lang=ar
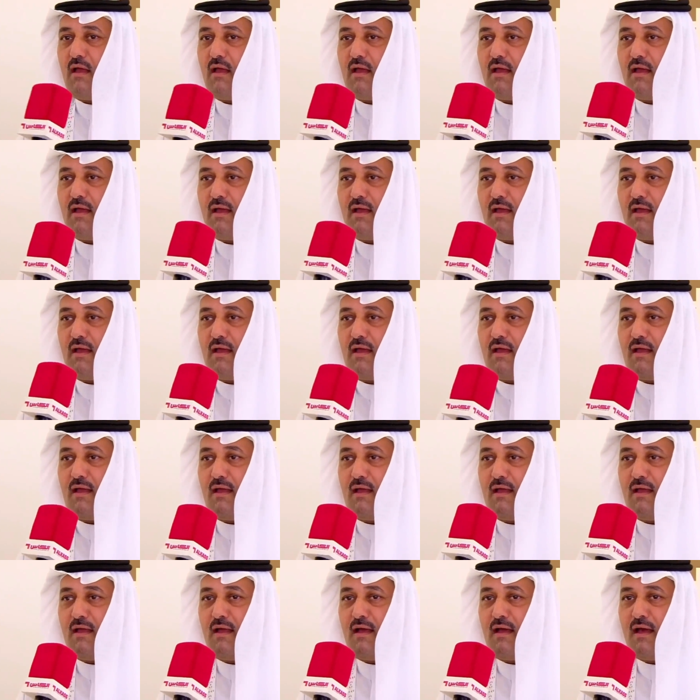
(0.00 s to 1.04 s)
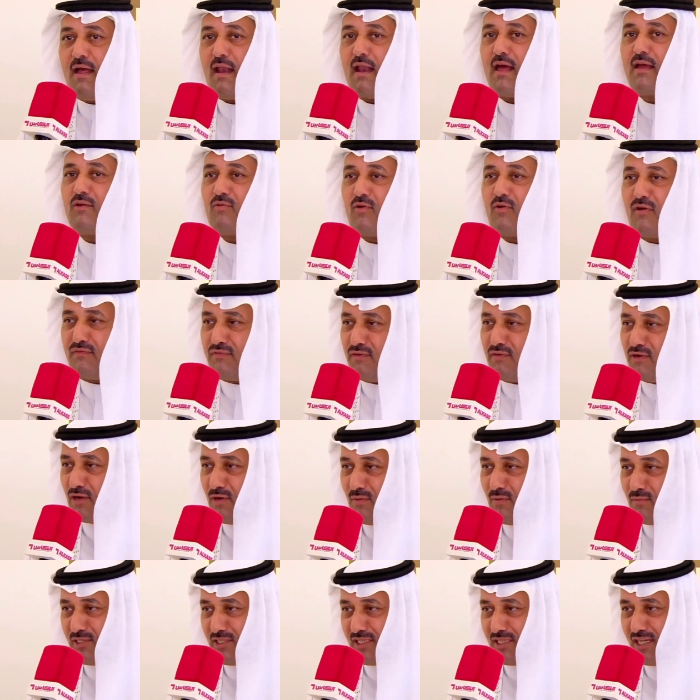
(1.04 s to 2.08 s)
آه الله
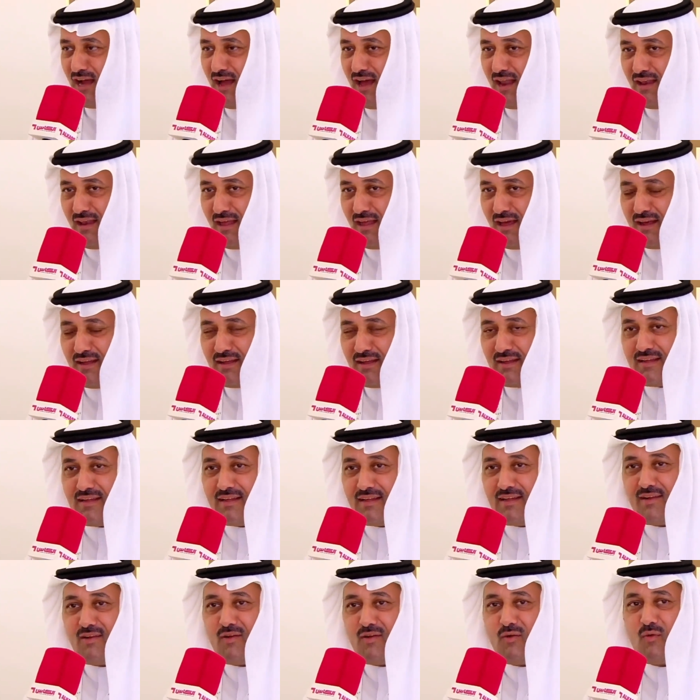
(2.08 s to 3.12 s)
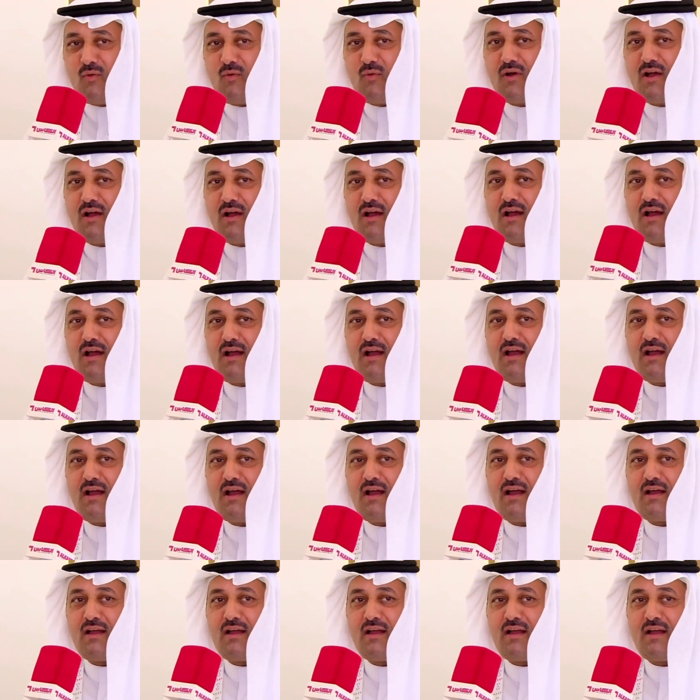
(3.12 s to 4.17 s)
يوفقهم إن شاء الله
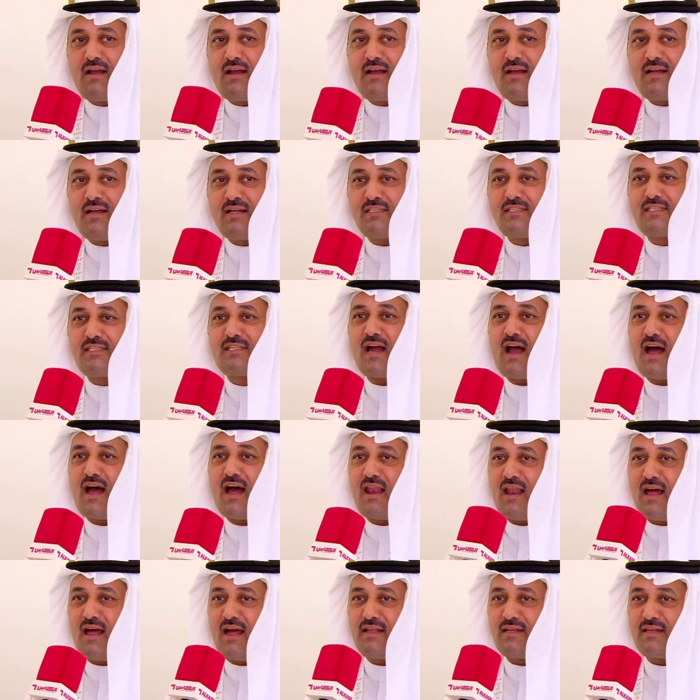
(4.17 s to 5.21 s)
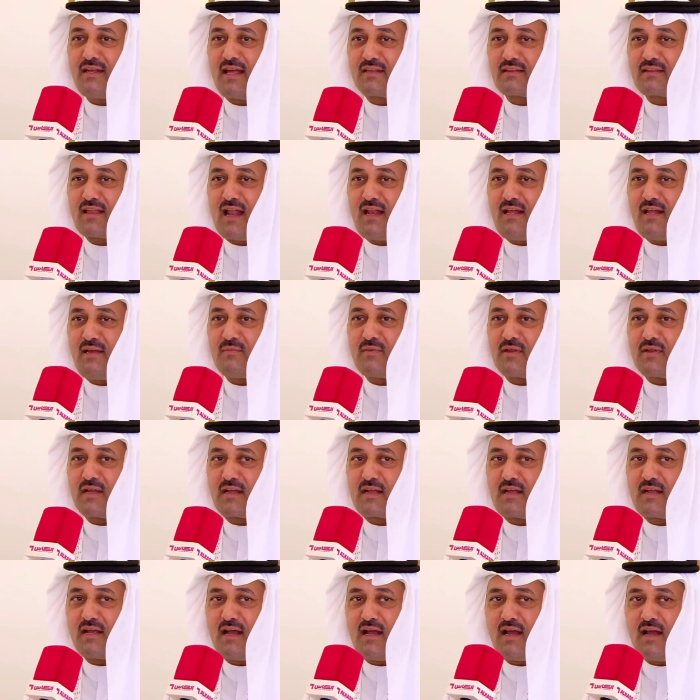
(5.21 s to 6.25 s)
وإن شاء الله أن طال
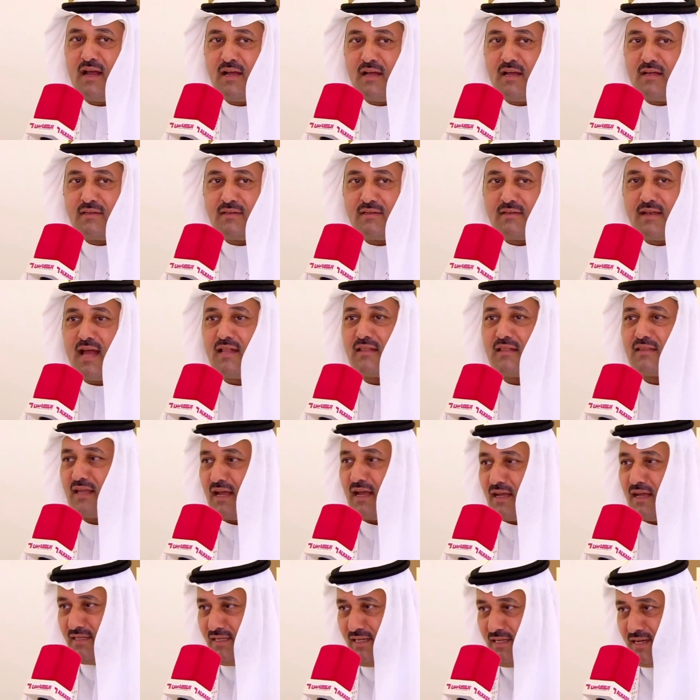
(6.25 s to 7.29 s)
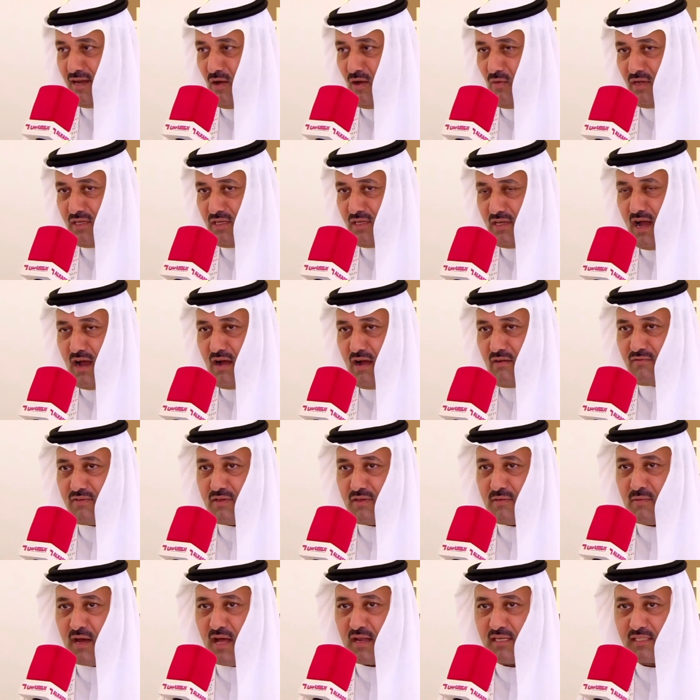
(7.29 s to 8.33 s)
عمرك نلتقي حنا وياهم
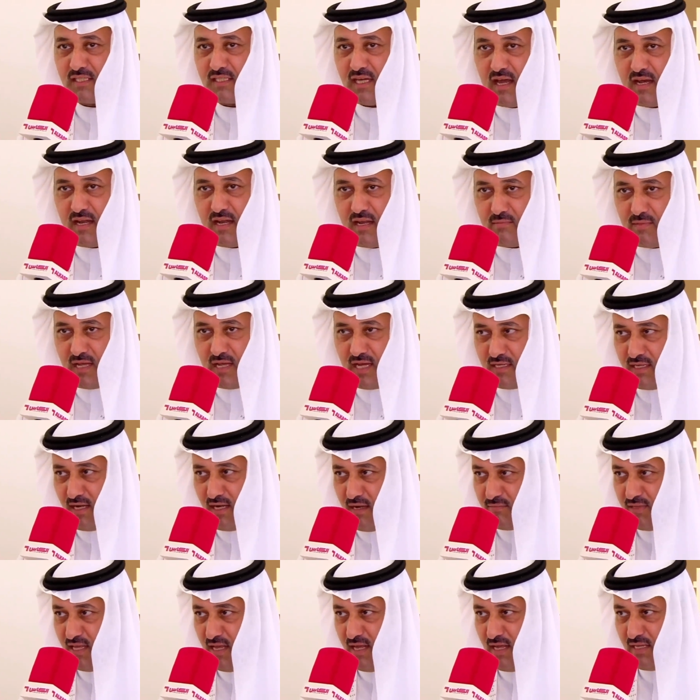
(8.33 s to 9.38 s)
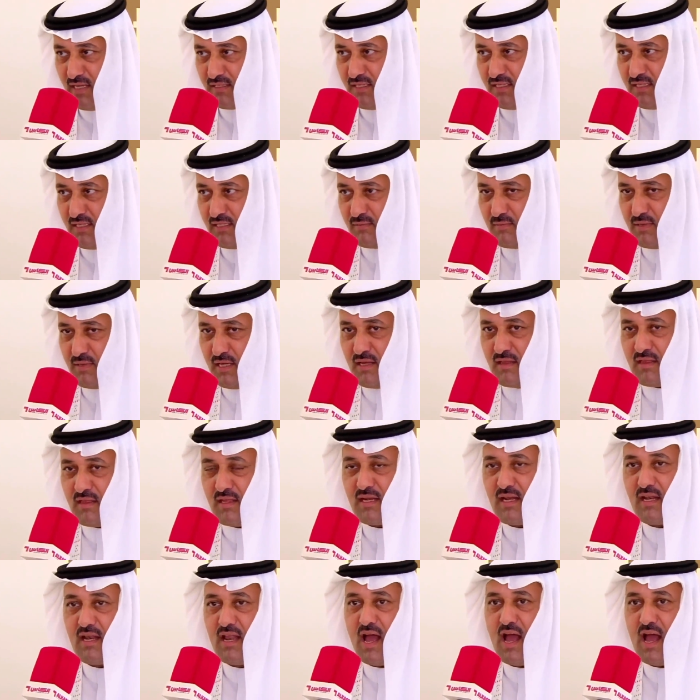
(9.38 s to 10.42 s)
في مهرجان الملك عبد العزيز
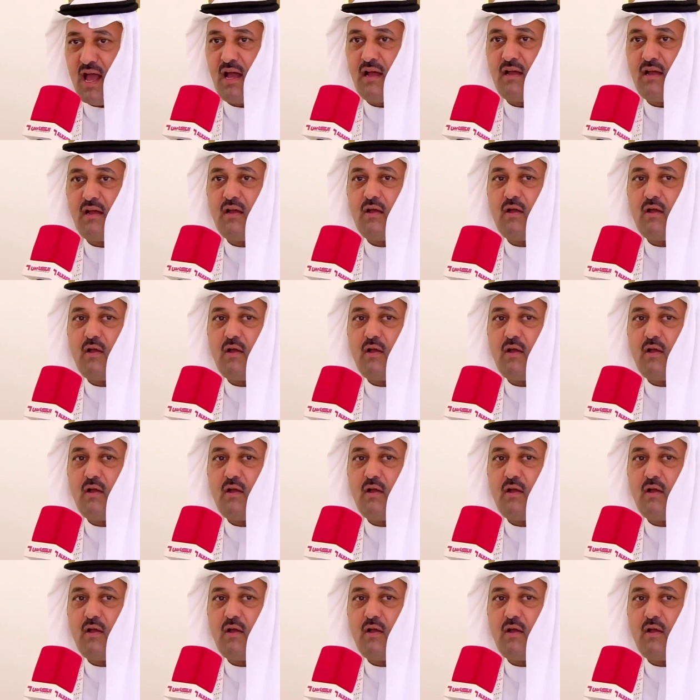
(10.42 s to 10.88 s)
بإذن الله